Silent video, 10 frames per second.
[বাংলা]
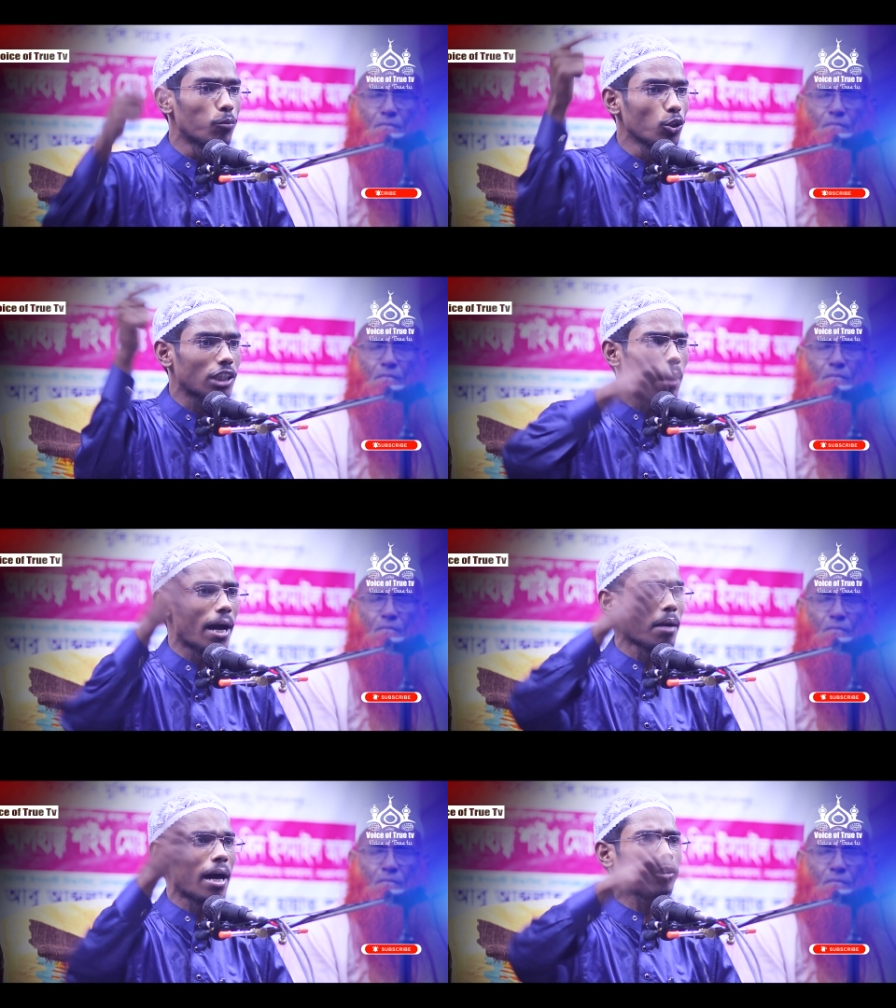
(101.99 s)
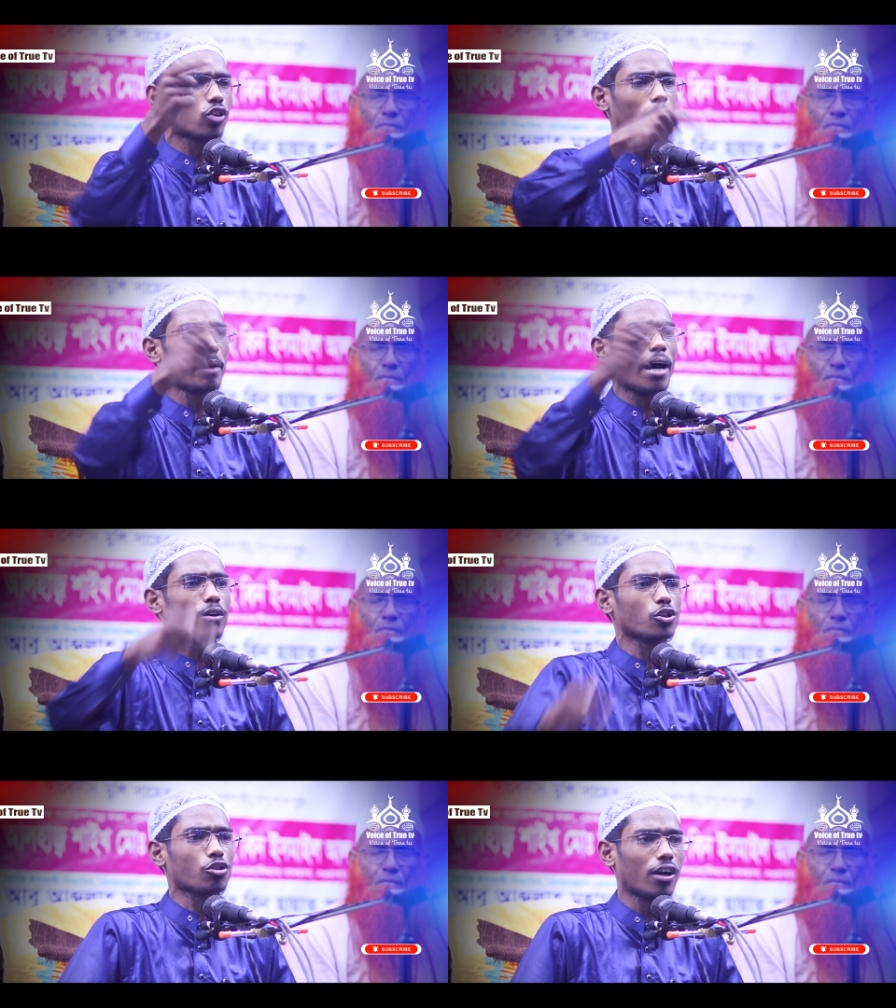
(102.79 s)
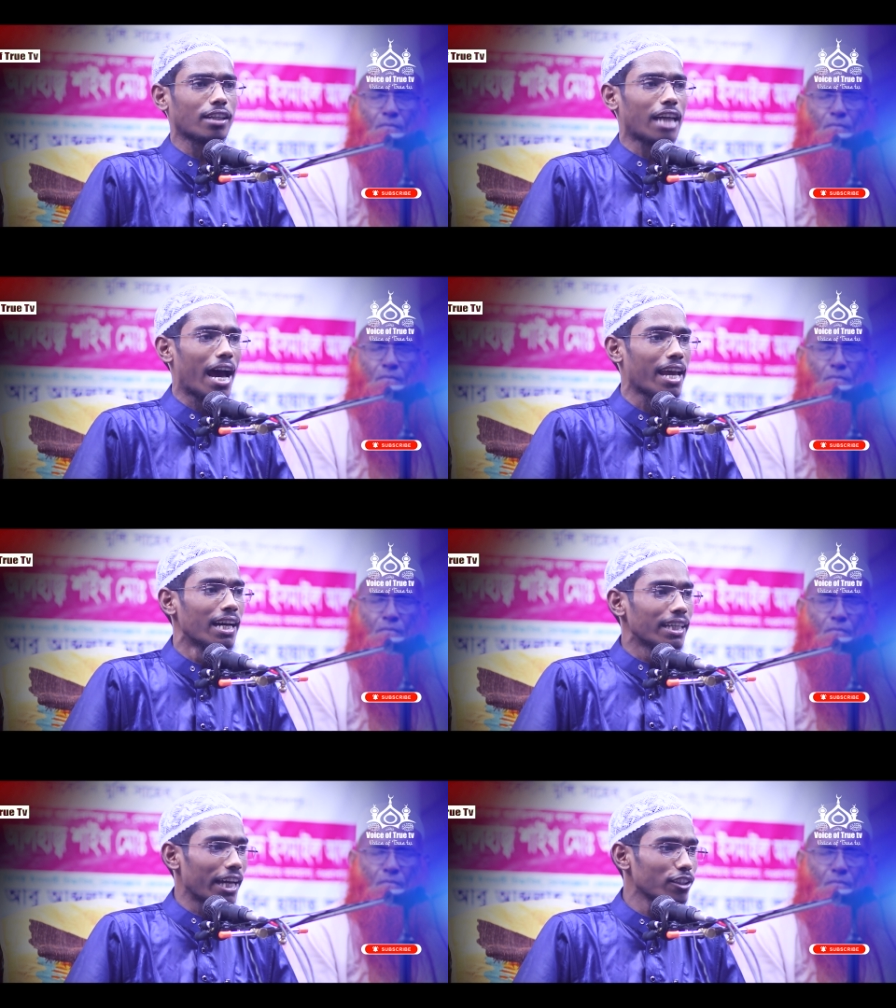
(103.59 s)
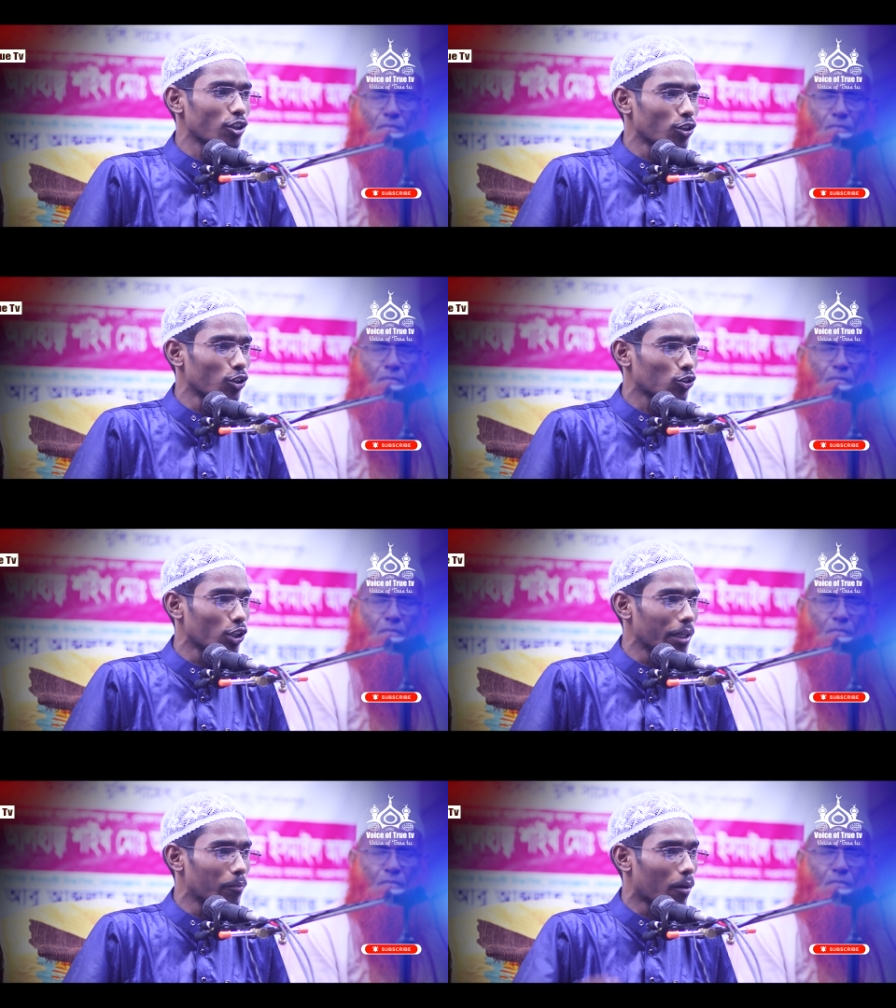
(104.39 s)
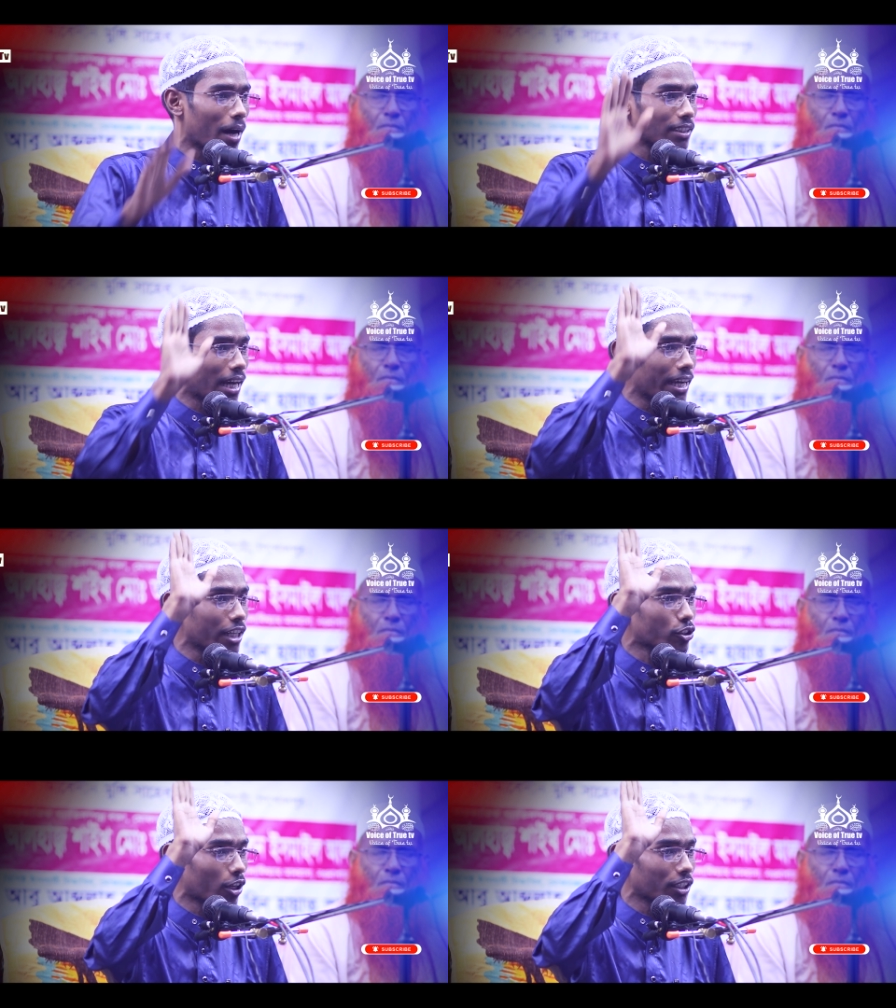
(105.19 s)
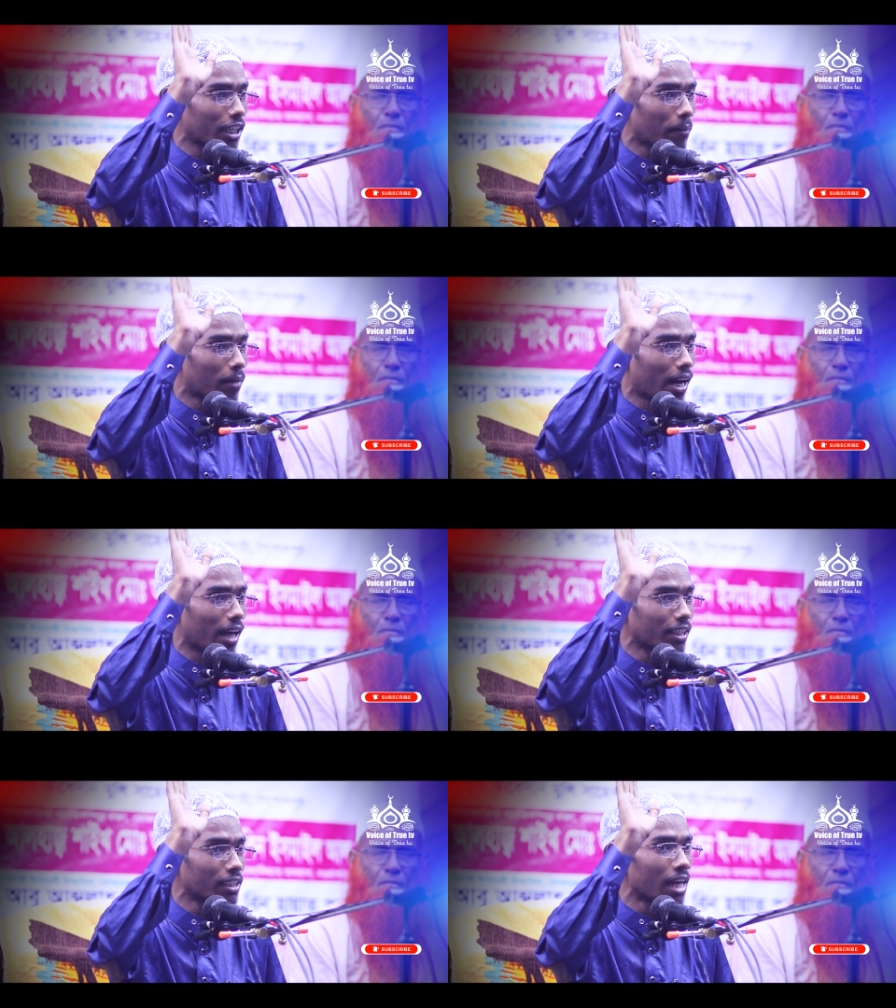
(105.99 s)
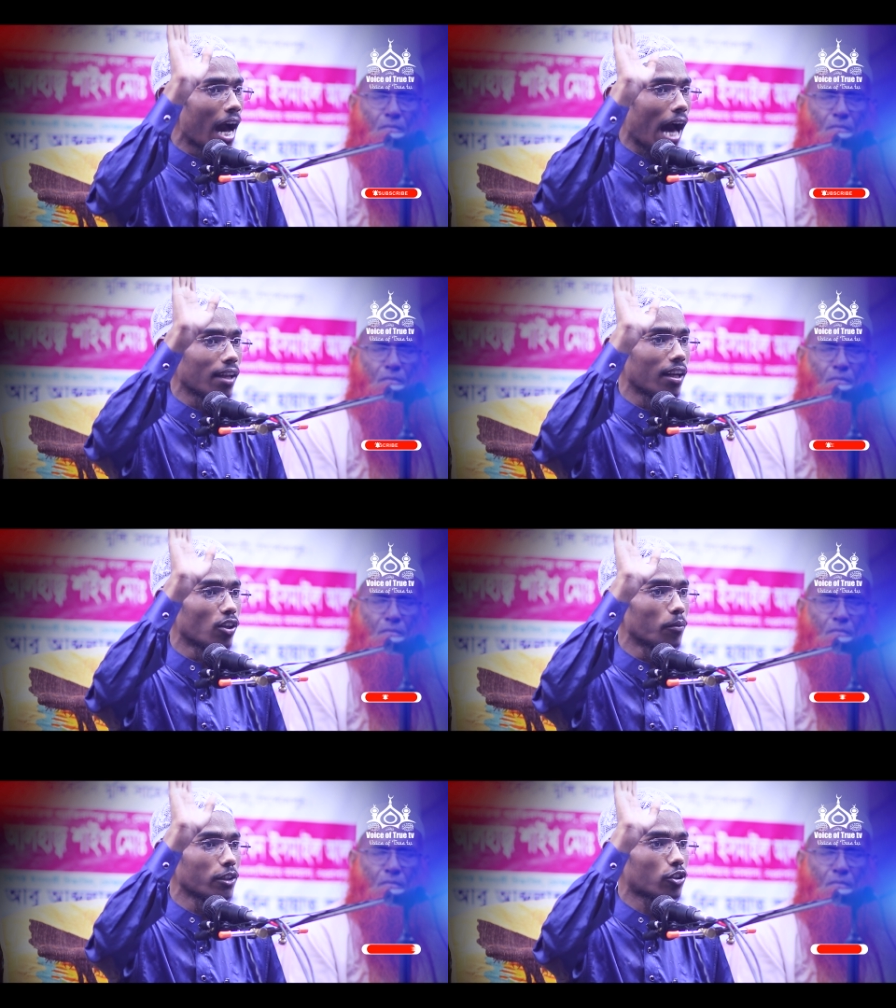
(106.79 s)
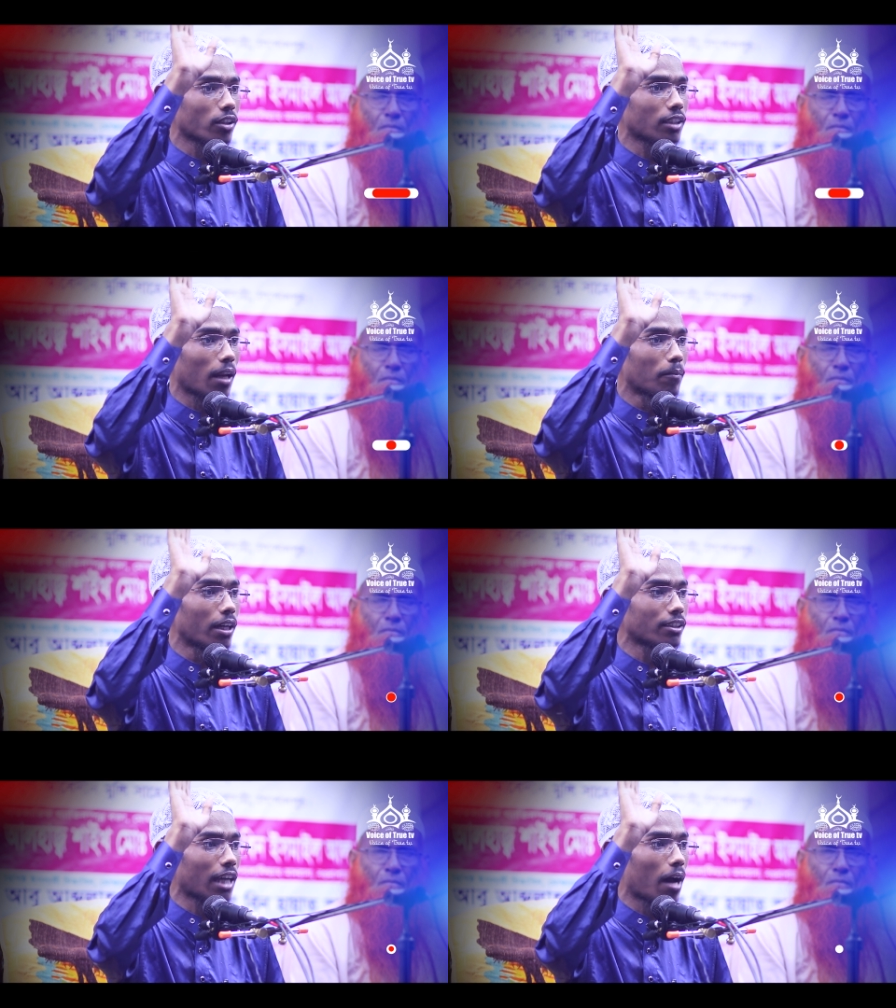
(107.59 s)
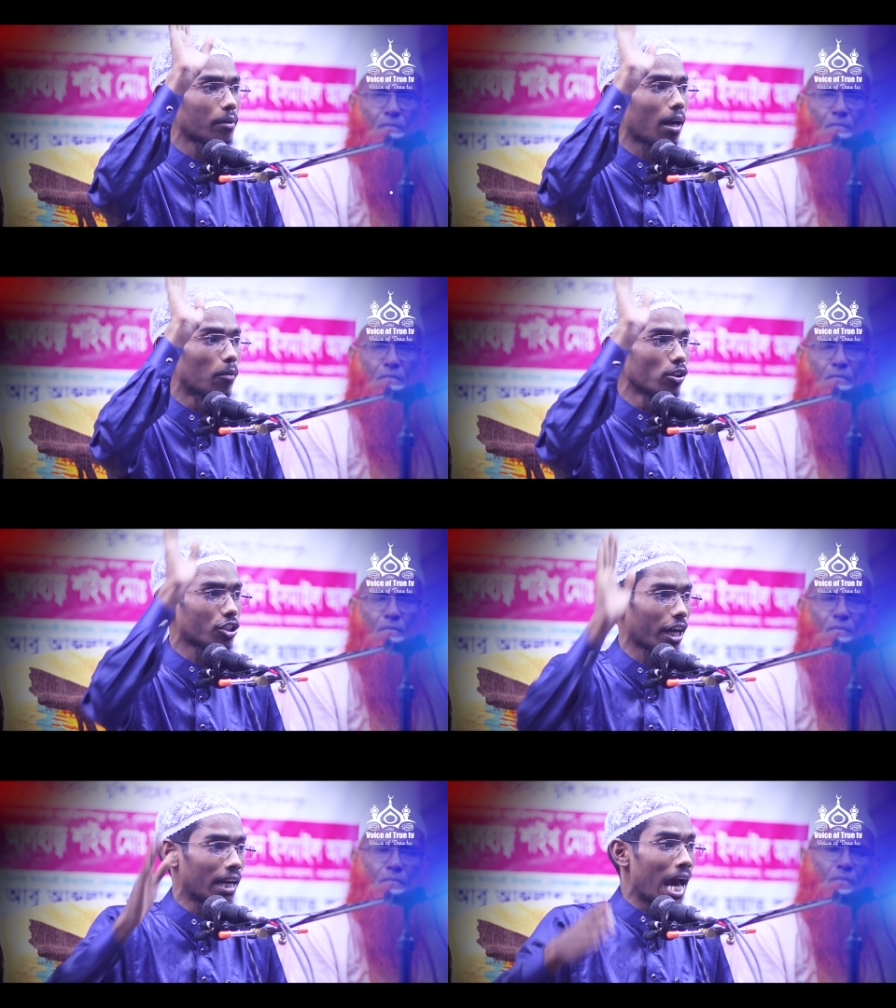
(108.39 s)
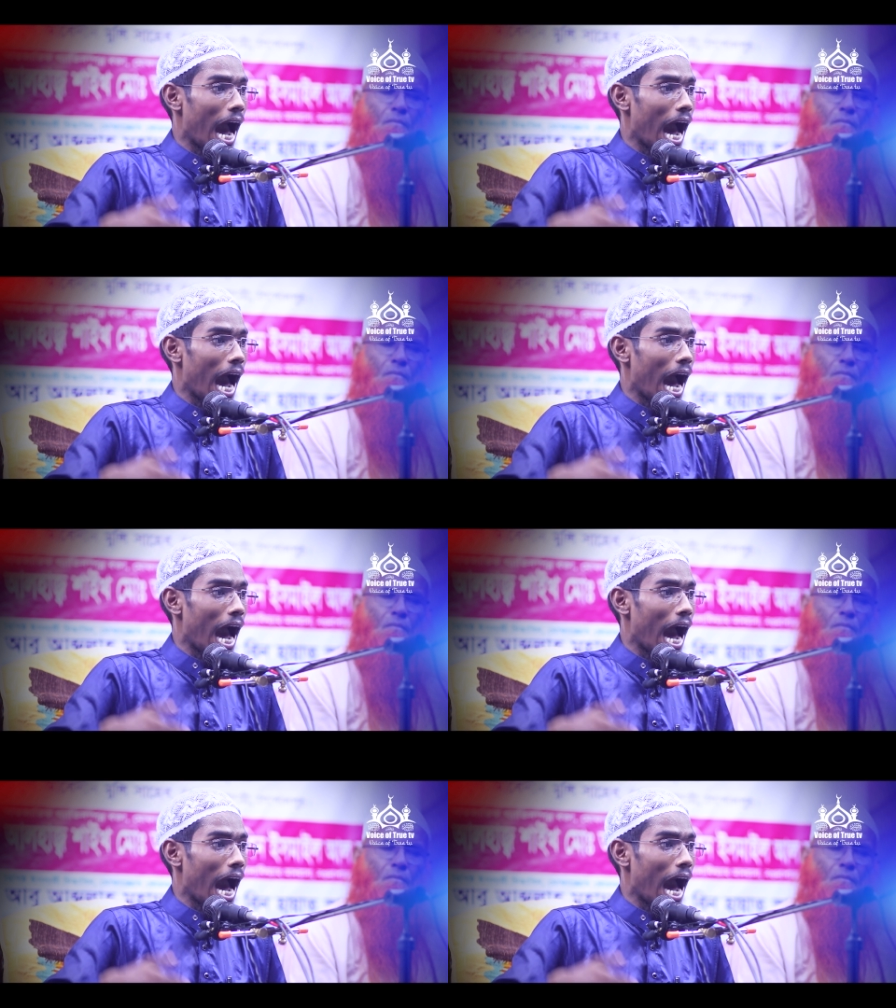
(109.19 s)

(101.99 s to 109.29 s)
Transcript: বুঝাবার মাধ্যমে মানুষ করা যায় এই জন্য তো ইবনু মাজার একষট্টি নাম্বার হাদিস আল্লাহ নবী সাল্লামের সাহাবিরা বলছেন